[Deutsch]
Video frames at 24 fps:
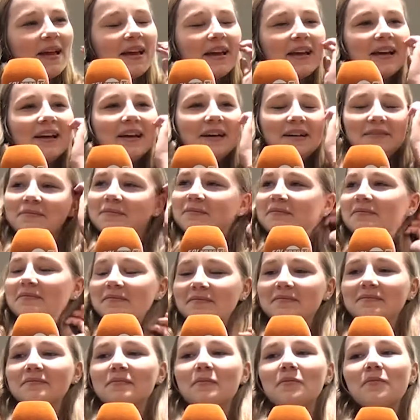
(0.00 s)
ähm,
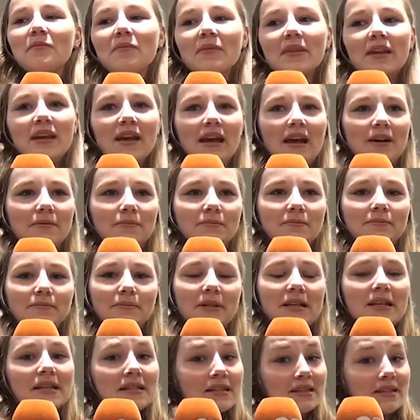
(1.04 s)

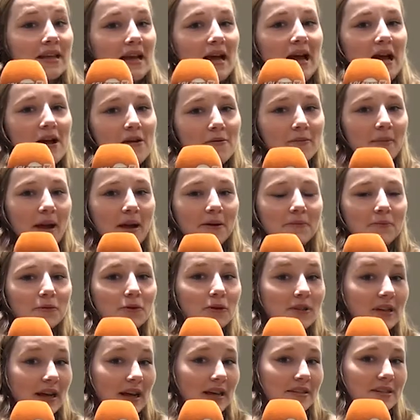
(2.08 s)
ähm, Melissa, meinen
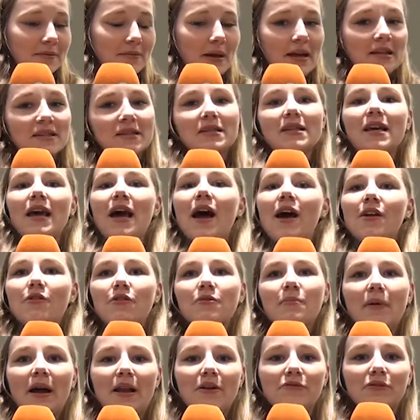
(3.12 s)
Bruder
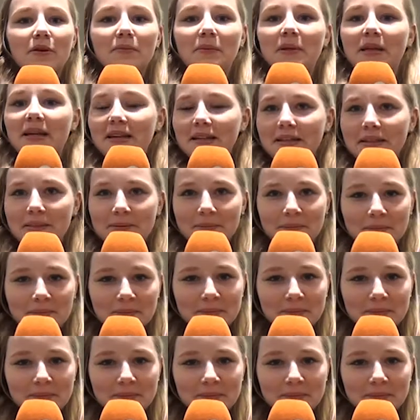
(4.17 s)
Sebastian und meine Familie.